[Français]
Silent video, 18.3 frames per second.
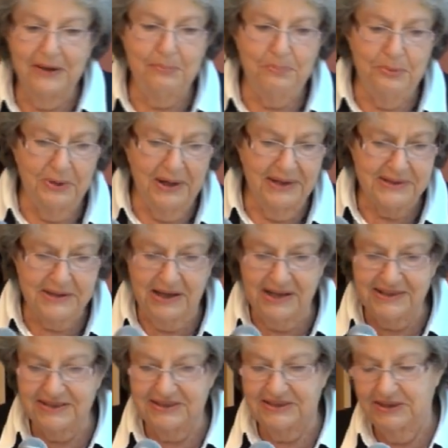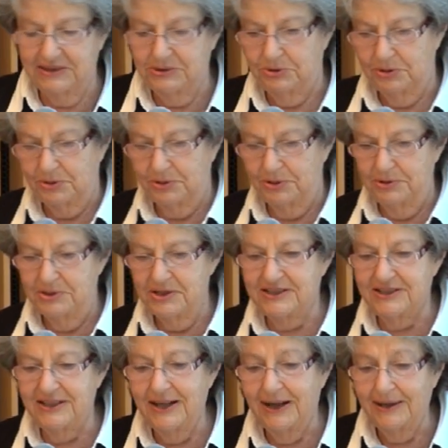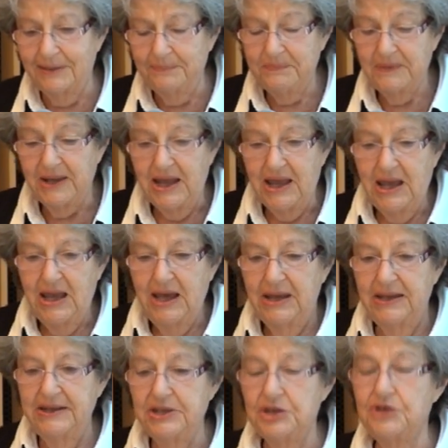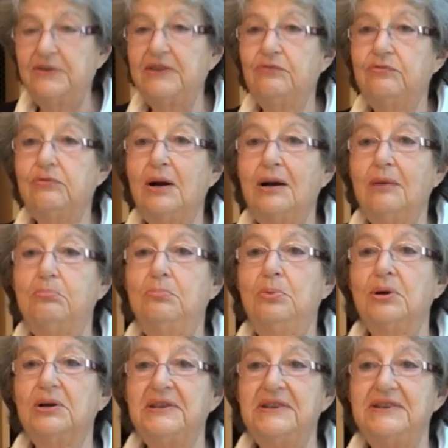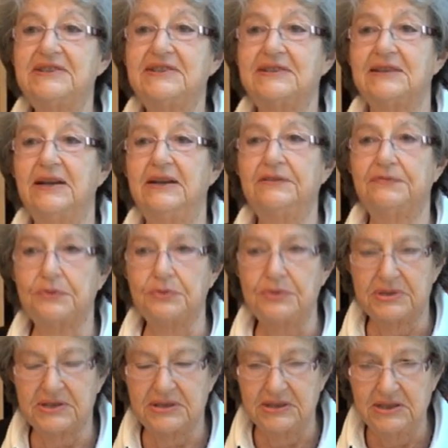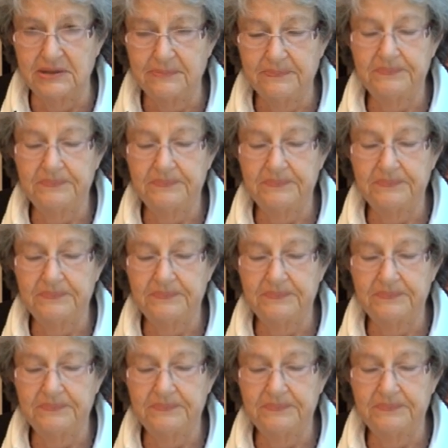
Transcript: un peu assez de, de, cela. Et je vais voir Boris Efrussi,